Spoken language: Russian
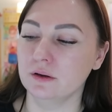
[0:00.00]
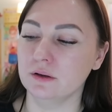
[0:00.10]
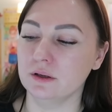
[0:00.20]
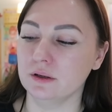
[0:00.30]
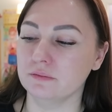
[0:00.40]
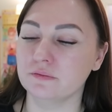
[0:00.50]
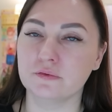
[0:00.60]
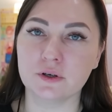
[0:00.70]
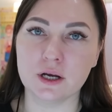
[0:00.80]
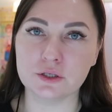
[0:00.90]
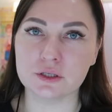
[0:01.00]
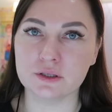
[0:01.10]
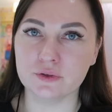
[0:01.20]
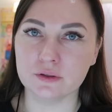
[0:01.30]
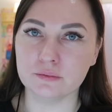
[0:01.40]
А, в
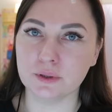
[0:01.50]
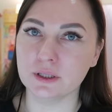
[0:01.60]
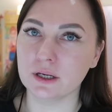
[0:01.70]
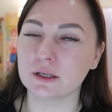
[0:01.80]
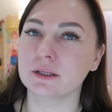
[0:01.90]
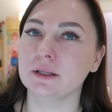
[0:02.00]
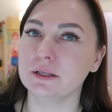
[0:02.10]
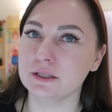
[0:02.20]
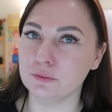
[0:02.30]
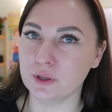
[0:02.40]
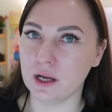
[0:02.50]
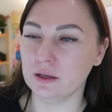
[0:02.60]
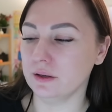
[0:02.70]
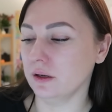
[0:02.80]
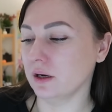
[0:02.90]
качестве подарка для себя
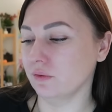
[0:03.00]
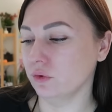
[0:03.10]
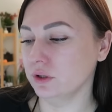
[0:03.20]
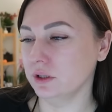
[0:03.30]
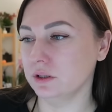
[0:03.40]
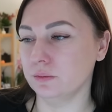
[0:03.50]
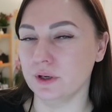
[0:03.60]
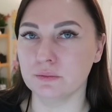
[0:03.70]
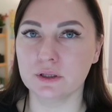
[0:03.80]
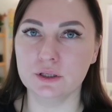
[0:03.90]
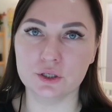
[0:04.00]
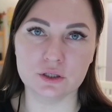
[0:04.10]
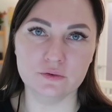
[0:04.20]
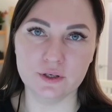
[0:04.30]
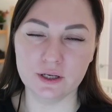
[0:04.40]
или для кого-то это прям
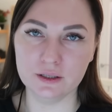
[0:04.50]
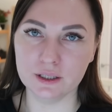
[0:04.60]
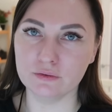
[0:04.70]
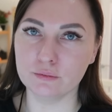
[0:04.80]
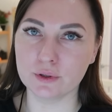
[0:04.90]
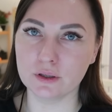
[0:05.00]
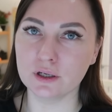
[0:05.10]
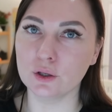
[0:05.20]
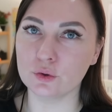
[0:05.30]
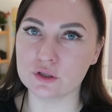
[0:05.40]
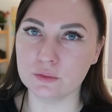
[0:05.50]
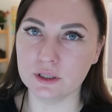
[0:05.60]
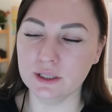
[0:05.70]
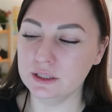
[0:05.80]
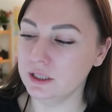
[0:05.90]
отличный вариант. Я вам предлагаю
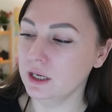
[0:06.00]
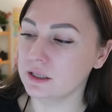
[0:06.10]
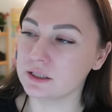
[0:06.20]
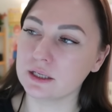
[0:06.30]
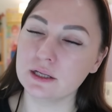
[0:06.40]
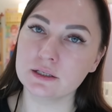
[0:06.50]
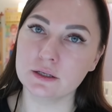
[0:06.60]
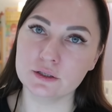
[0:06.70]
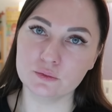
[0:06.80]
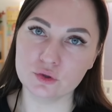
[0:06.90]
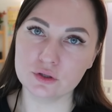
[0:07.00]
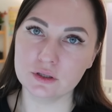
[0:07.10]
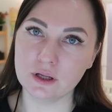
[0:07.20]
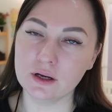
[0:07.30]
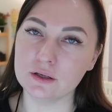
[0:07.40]
рассмотреть. Заказать, кстати, можно
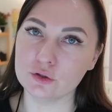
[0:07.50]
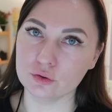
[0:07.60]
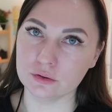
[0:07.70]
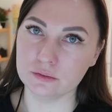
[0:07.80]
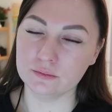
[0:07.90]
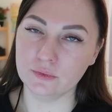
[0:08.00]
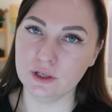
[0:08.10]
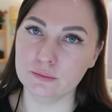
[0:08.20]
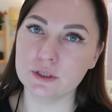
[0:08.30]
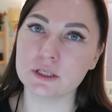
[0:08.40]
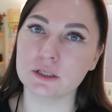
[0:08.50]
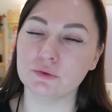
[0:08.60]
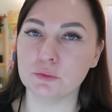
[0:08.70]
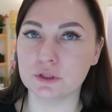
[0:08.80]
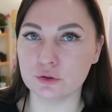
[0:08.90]
на Озон. Я обязательно
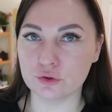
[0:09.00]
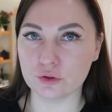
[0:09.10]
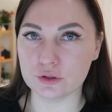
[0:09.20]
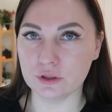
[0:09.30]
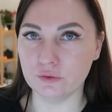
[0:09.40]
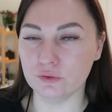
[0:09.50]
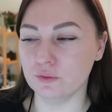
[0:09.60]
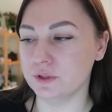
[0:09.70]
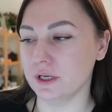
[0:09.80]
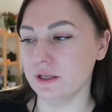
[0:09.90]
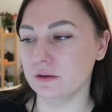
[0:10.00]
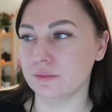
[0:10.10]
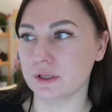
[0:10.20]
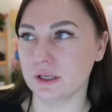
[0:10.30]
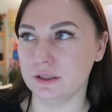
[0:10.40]
вам ссылочку оставлю в описании.
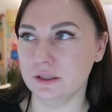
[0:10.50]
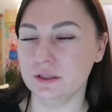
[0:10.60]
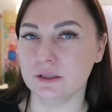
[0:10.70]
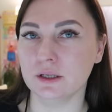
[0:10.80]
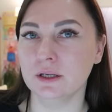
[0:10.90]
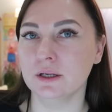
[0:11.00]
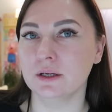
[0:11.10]
Проходите.